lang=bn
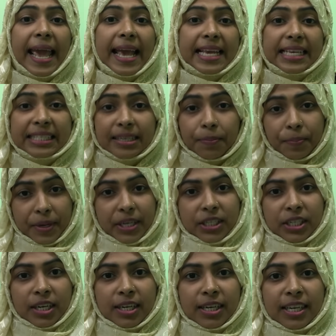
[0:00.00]
এক্সট্রা
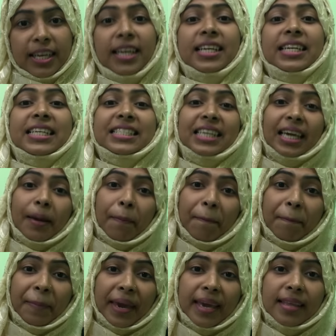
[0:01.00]
প্রেশার নিয়ে নিজেকে
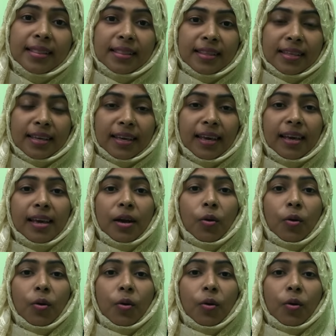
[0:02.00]
পেইন দিয়ে